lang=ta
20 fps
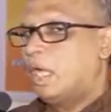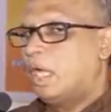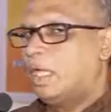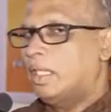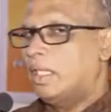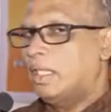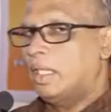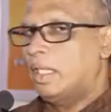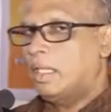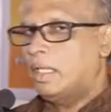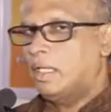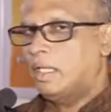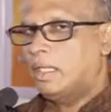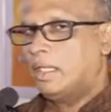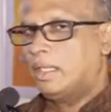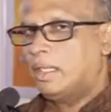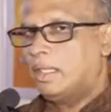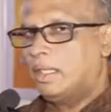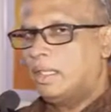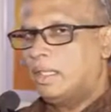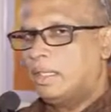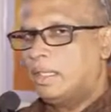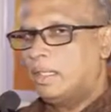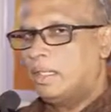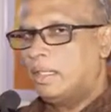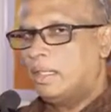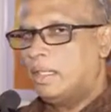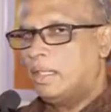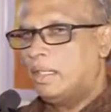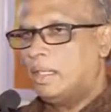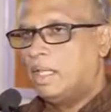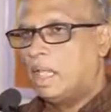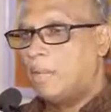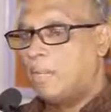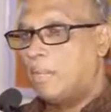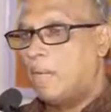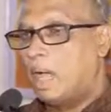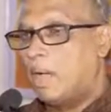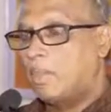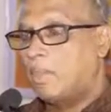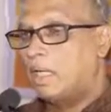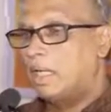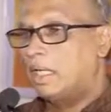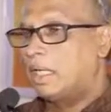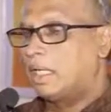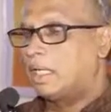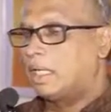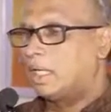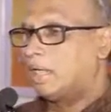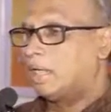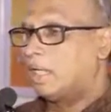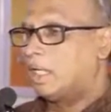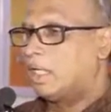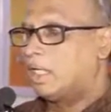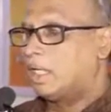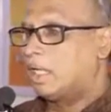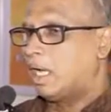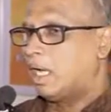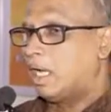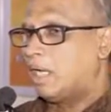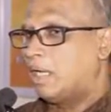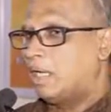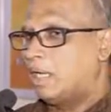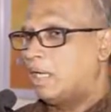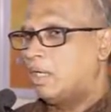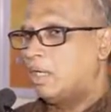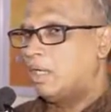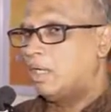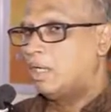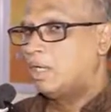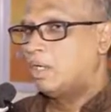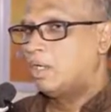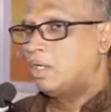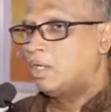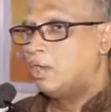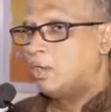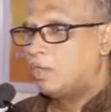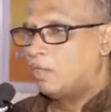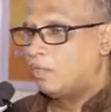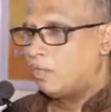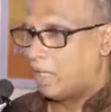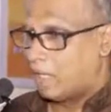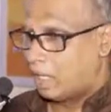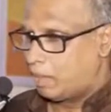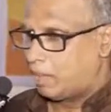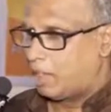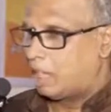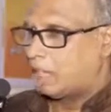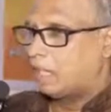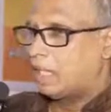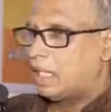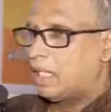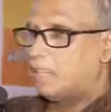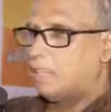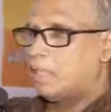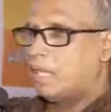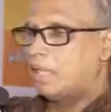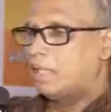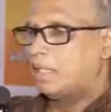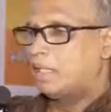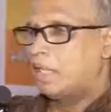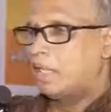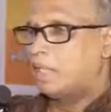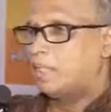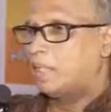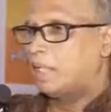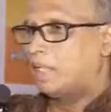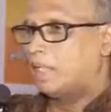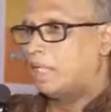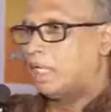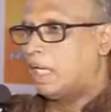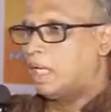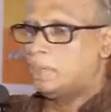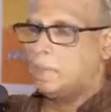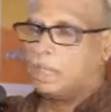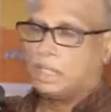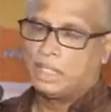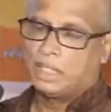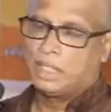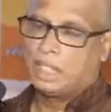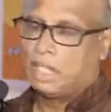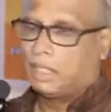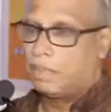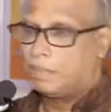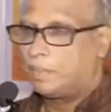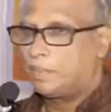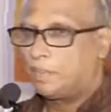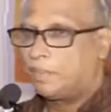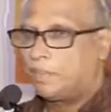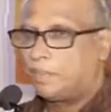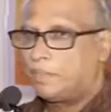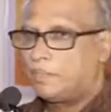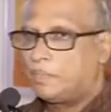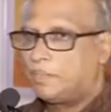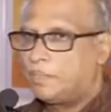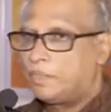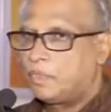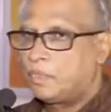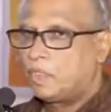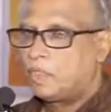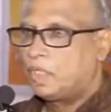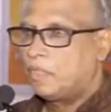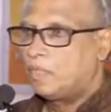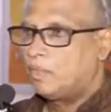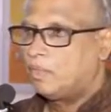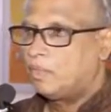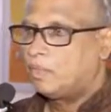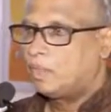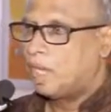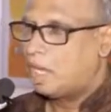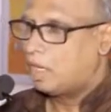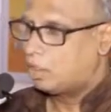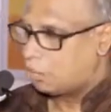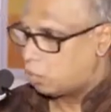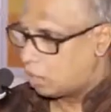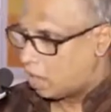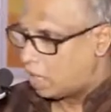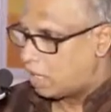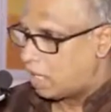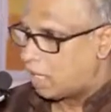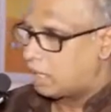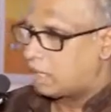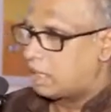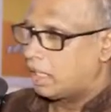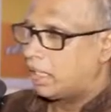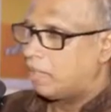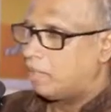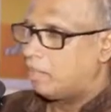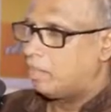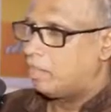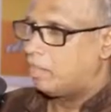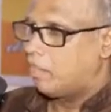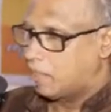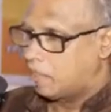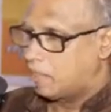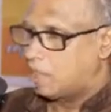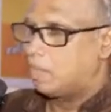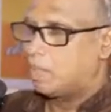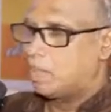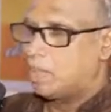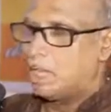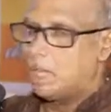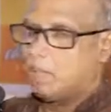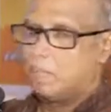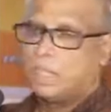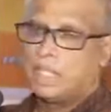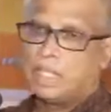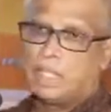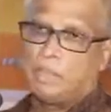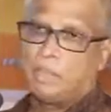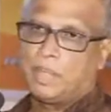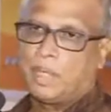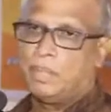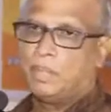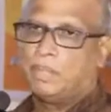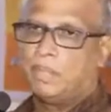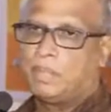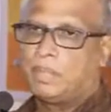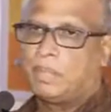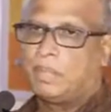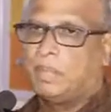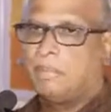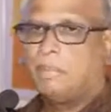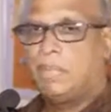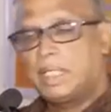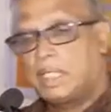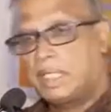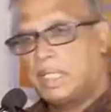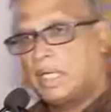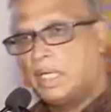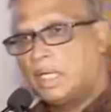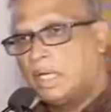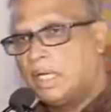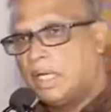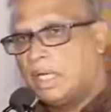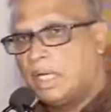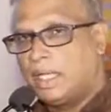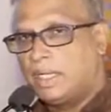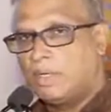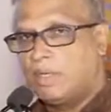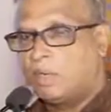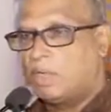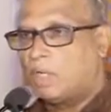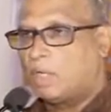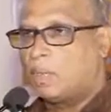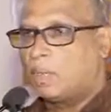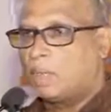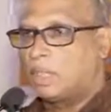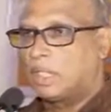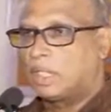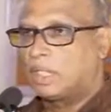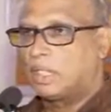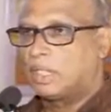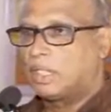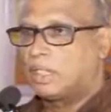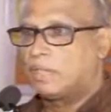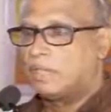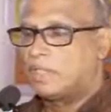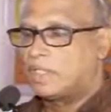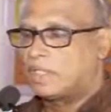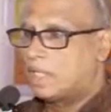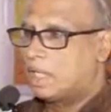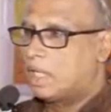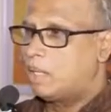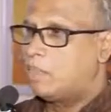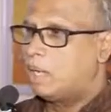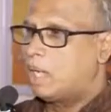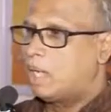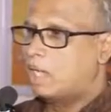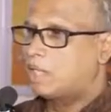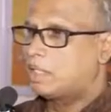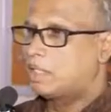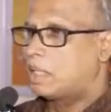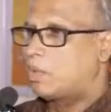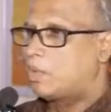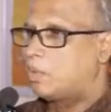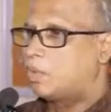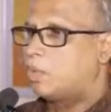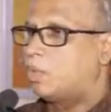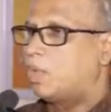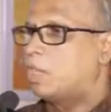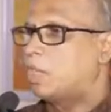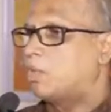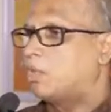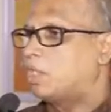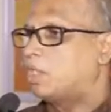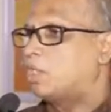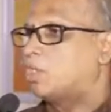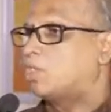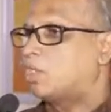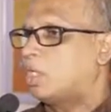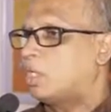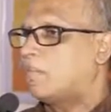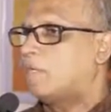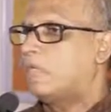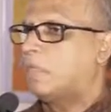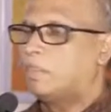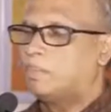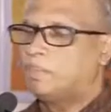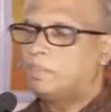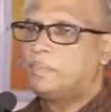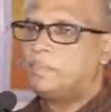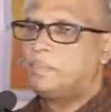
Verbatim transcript: அது நம்பாமல் இருக்கிறவர்களுக்காக ஒரு வரைபடத்தையும் நான் தயார்படுத்தி அனுப்பியிருக்கிறேன் யாழ் குடாநாட்டை மட்டும் காண்பிக்கிற படம் மற்ற இடங்களிலேயும் கொடுக்கப்பட்டிருக்கிறது விசேடமாக சம்பூரை குறித்து சொல்ல வேணும்